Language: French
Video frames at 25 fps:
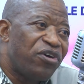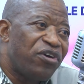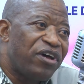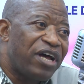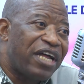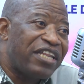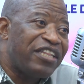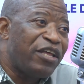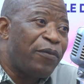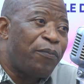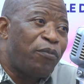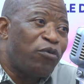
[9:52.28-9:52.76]

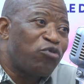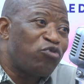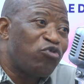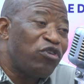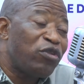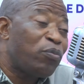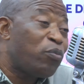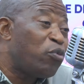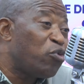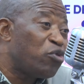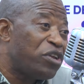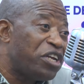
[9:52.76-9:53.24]
à des
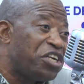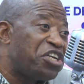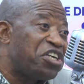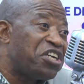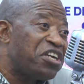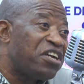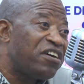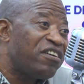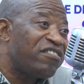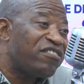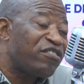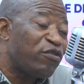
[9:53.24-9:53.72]
poursuites pour
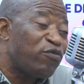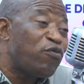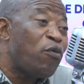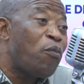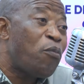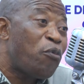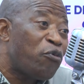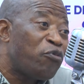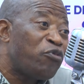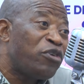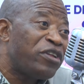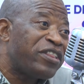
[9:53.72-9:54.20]
déchéance. Vous
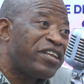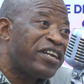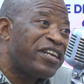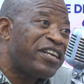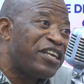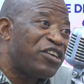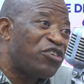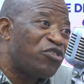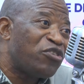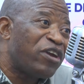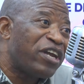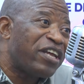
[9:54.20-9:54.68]
pouvez être
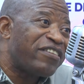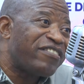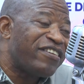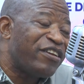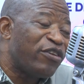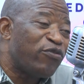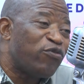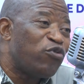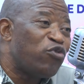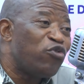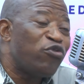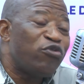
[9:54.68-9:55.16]
déchu de la
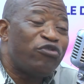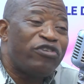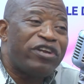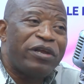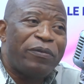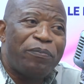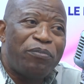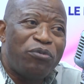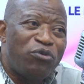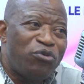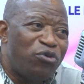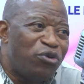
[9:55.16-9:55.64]
CENI. Vous ne
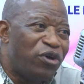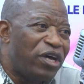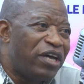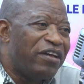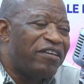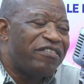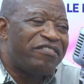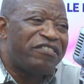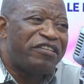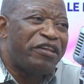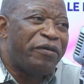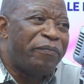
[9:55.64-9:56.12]
verrez plus
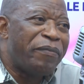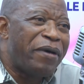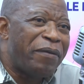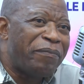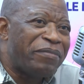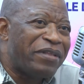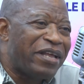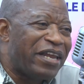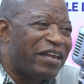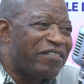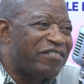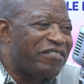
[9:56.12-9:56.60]
ces
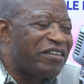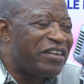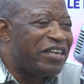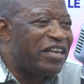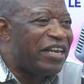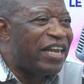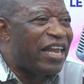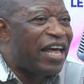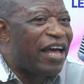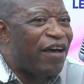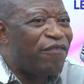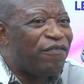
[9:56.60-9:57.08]
membres de la
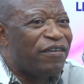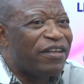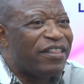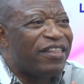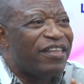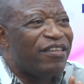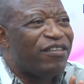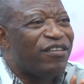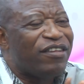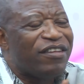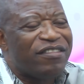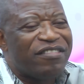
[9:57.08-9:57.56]
CENI là avec
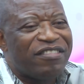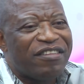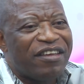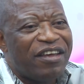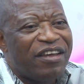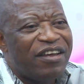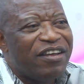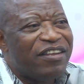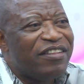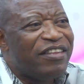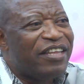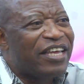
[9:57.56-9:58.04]

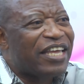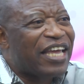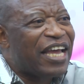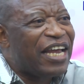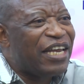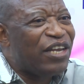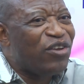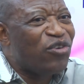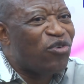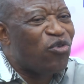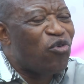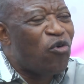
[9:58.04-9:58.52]
des,
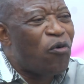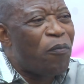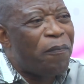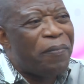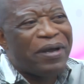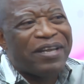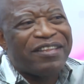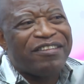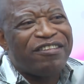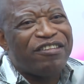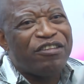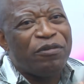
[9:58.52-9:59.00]
calicots
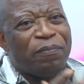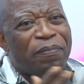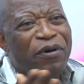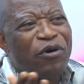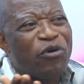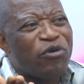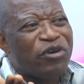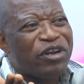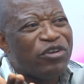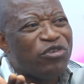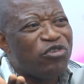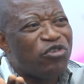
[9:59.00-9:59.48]
participant
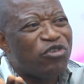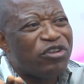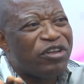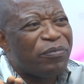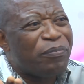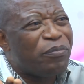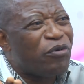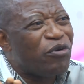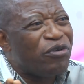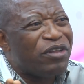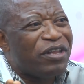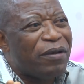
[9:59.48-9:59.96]
aux réunions des,
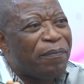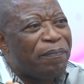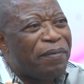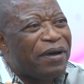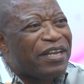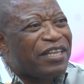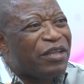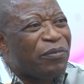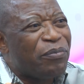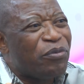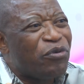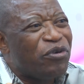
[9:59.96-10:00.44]

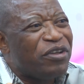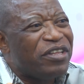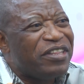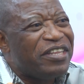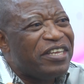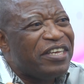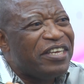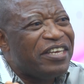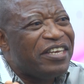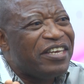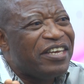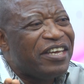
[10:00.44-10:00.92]
partis
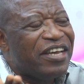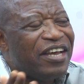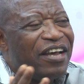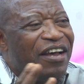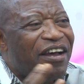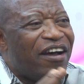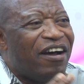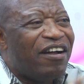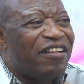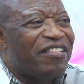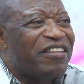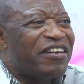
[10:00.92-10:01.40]
politiques
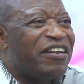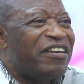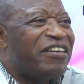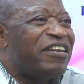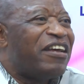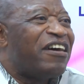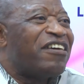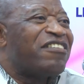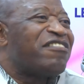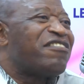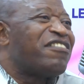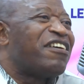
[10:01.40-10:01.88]
en train
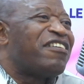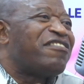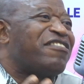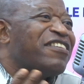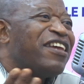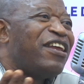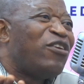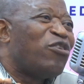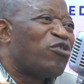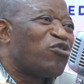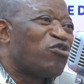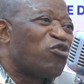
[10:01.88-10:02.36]

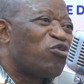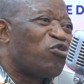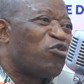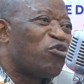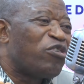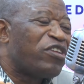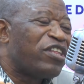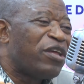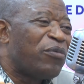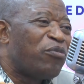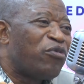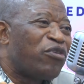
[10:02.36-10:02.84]
d'encenser leurs
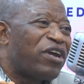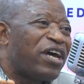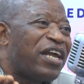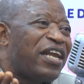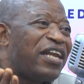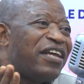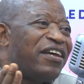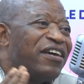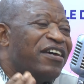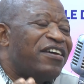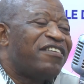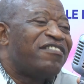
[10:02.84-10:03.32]
autorités
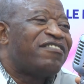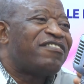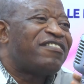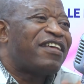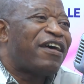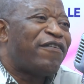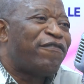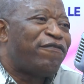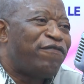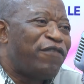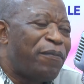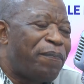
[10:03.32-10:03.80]
morales.
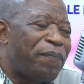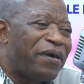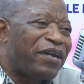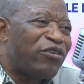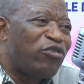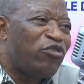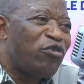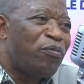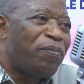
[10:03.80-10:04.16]
Ça fait partie